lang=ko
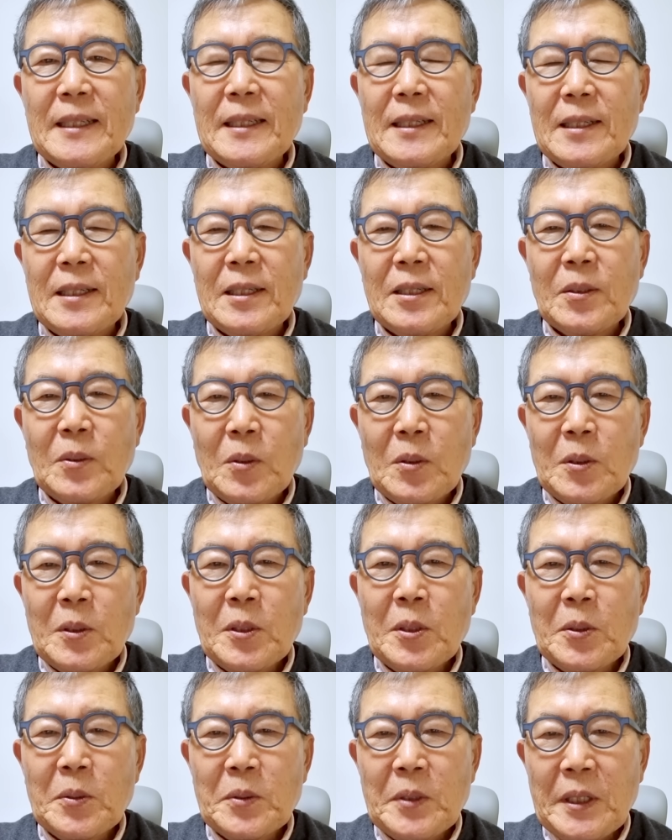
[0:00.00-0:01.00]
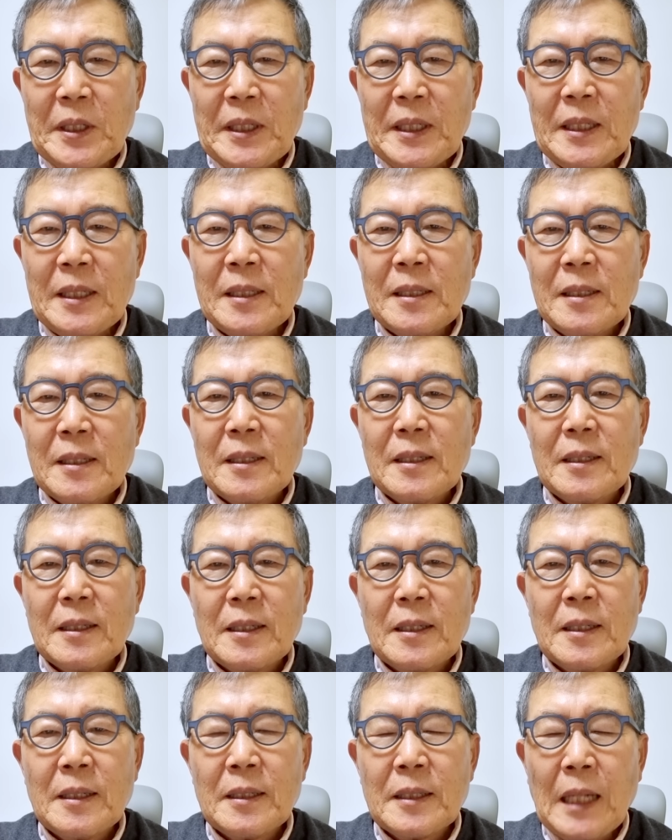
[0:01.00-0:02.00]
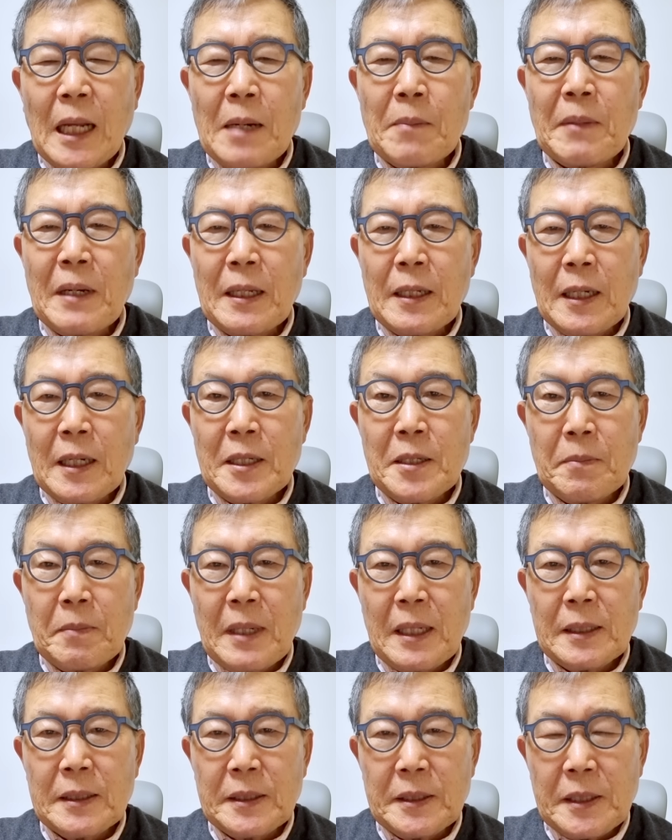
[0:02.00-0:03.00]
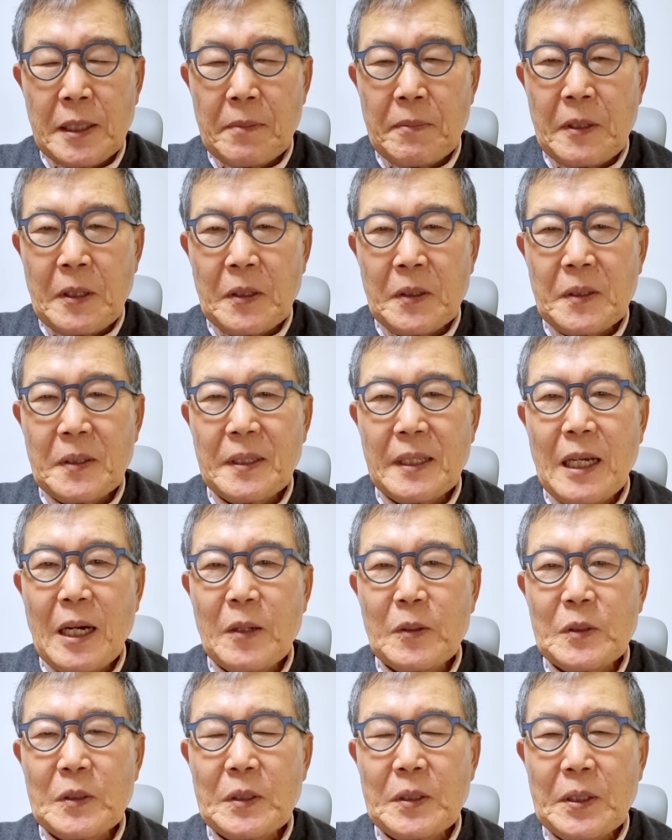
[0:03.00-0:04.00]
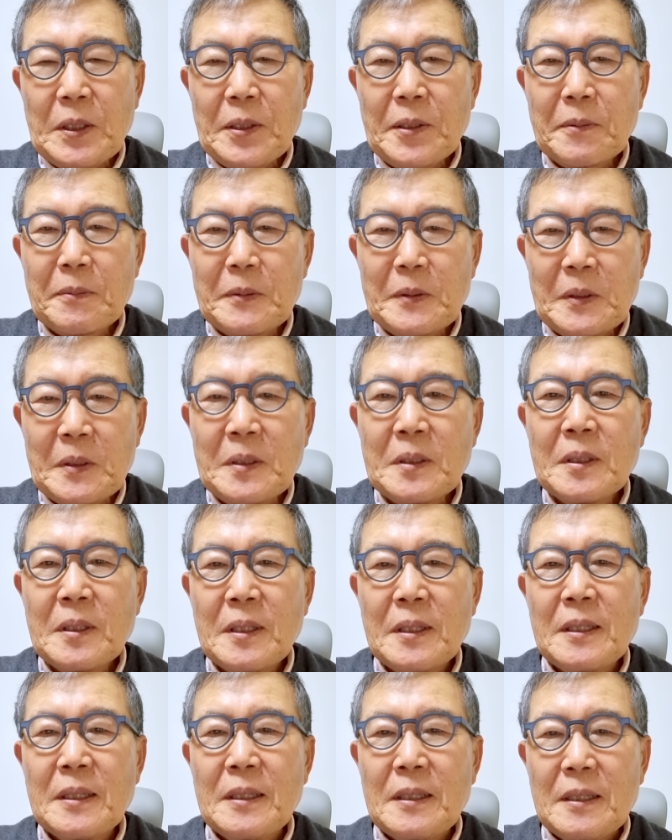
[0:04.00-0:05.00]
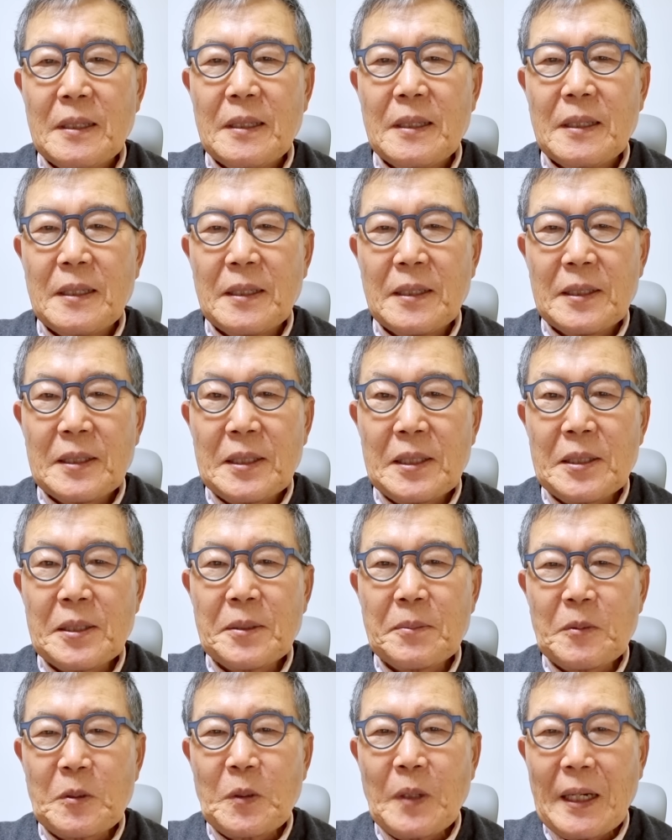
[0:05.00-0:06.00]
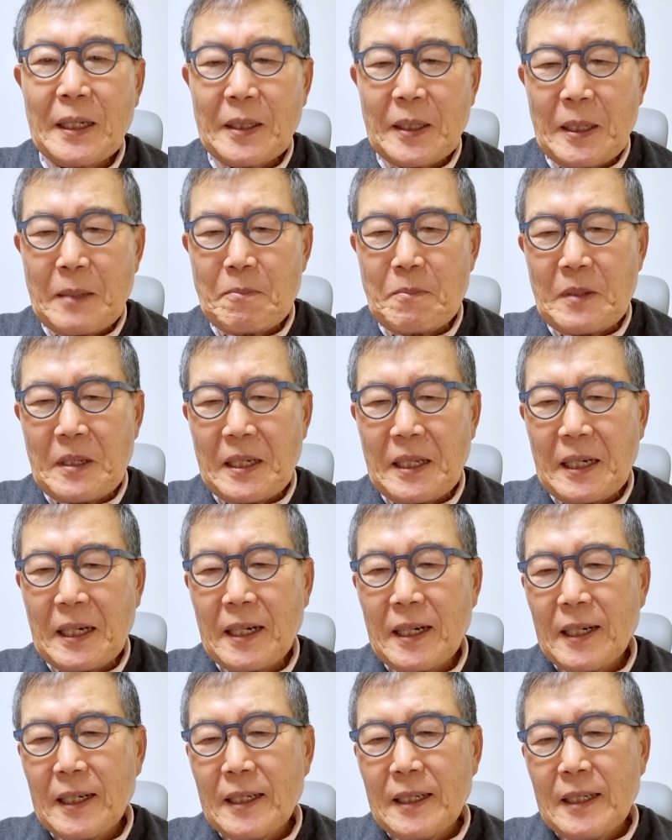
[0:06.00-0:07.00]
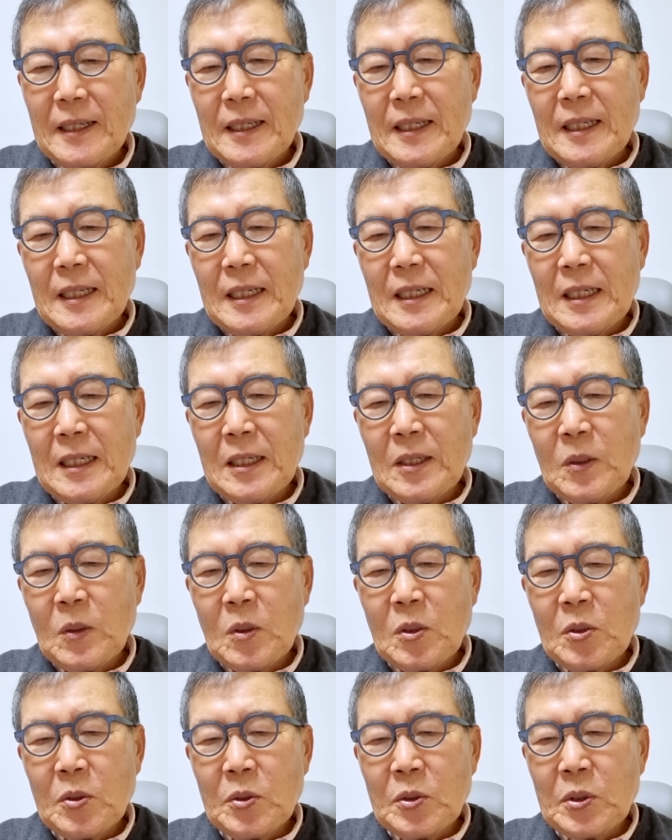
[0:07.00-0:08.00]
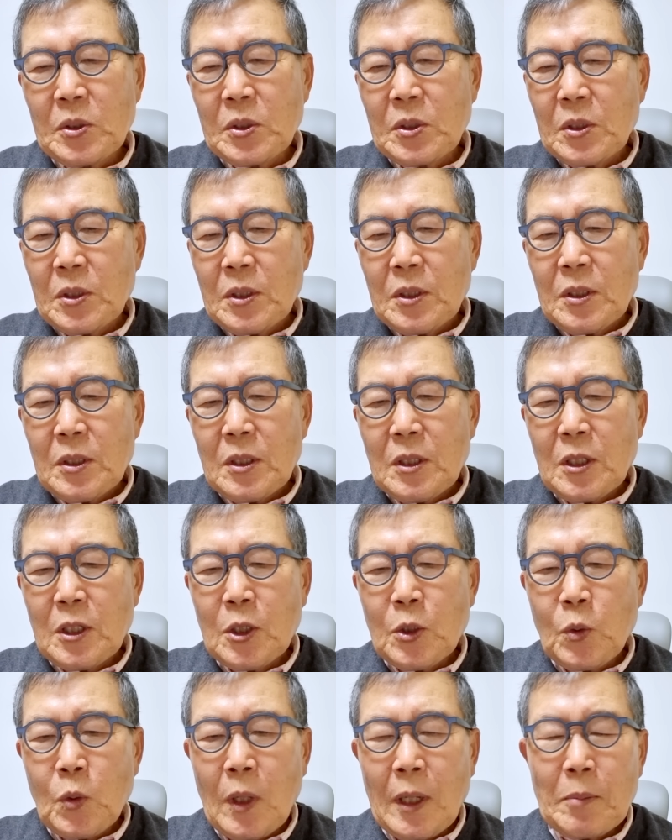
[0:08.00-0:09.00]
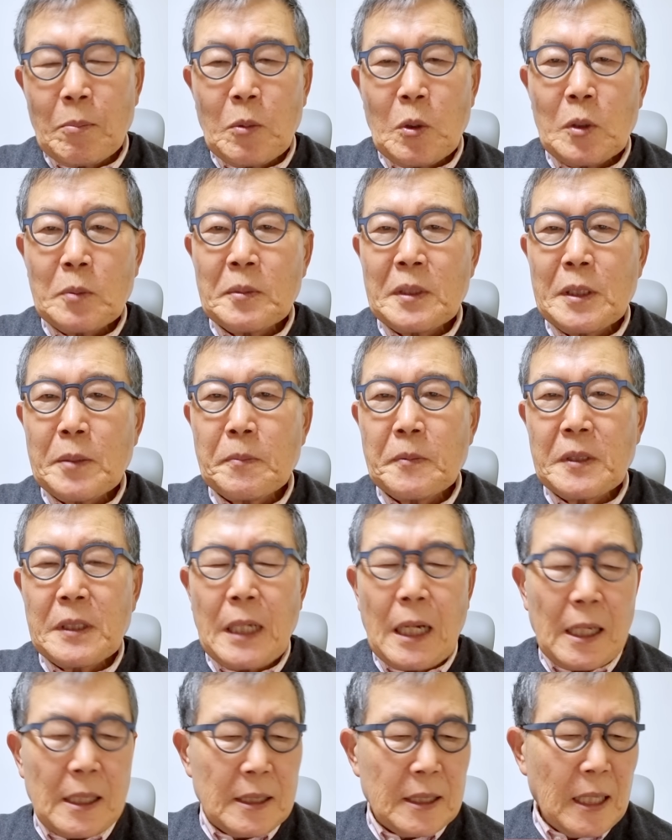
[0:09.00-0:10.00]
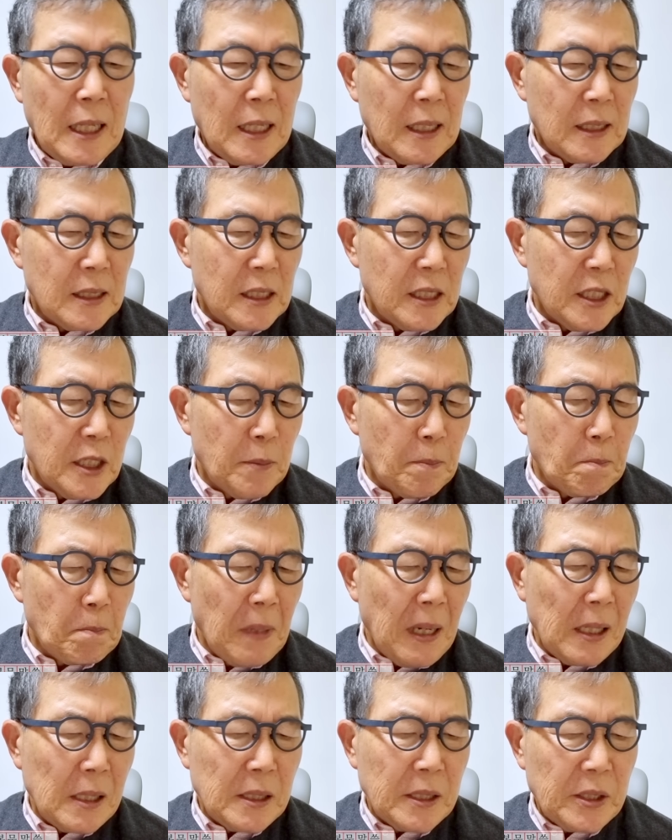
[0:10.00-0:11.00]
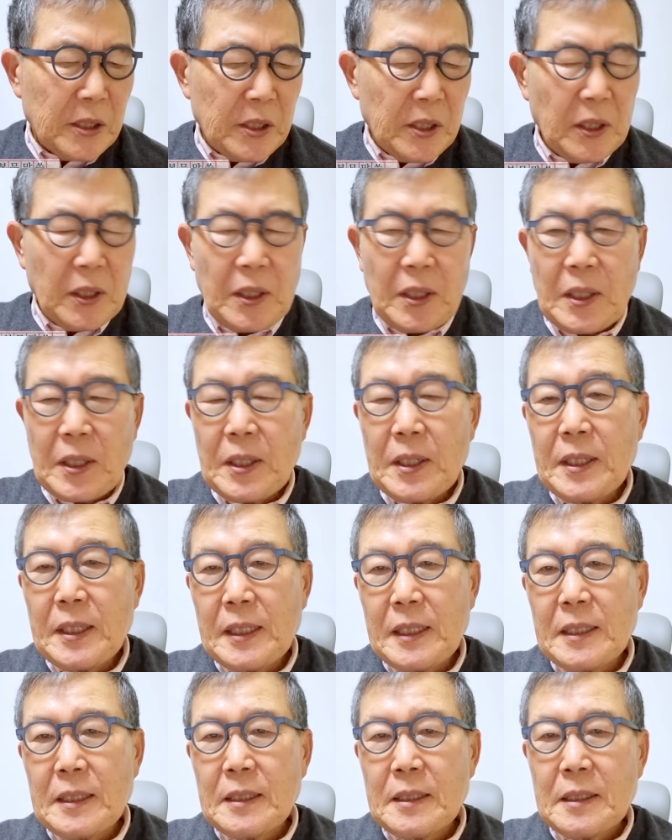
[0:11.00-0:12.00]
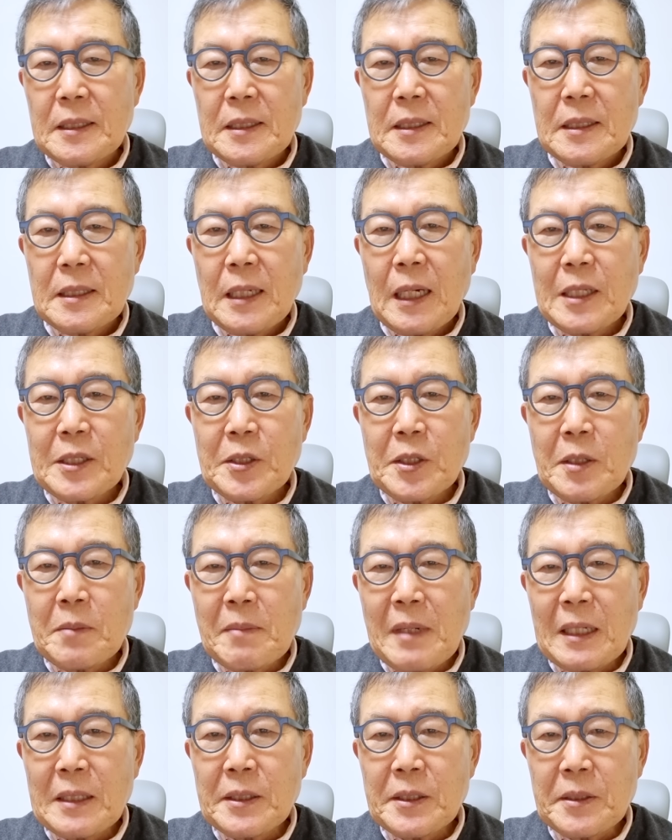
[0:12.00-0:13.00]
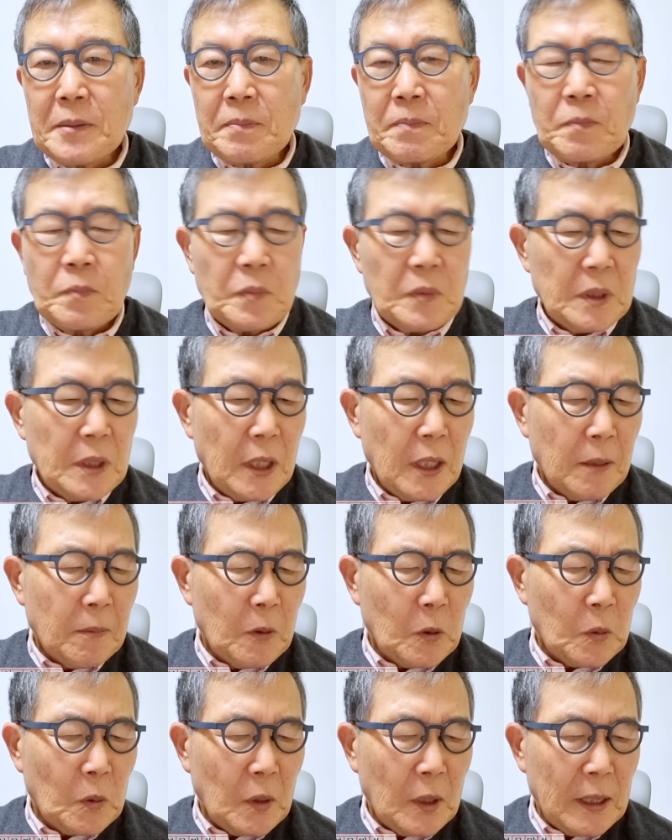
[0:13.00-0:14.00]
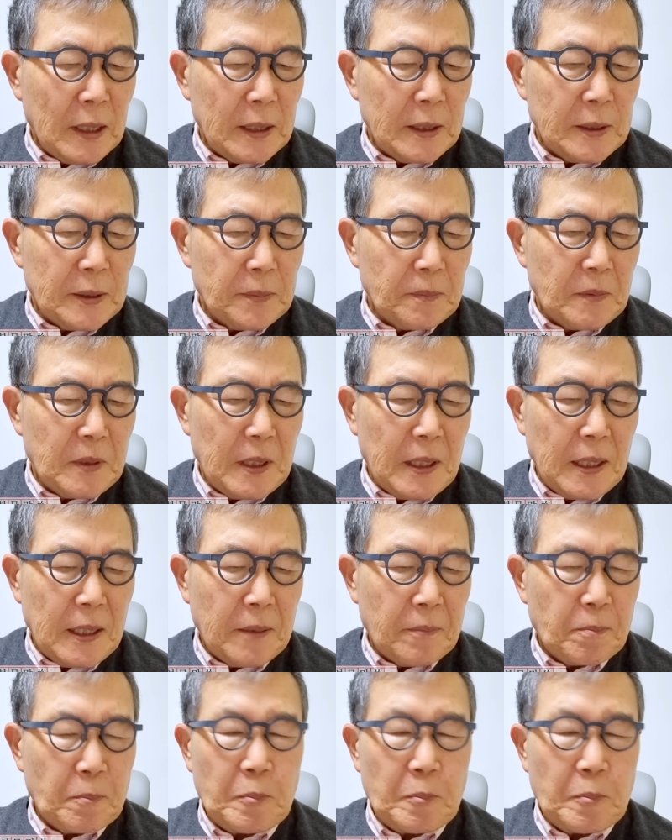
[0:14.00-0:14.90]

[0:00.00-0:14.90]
아, 오늘도 우리 아, 날마다 기막힌 새벽 나오신 여러분 어, 진심으로 환영합니다. 오늘은 요한복음 14장 18절 한절 말씀 제가 봉독하겠습니다.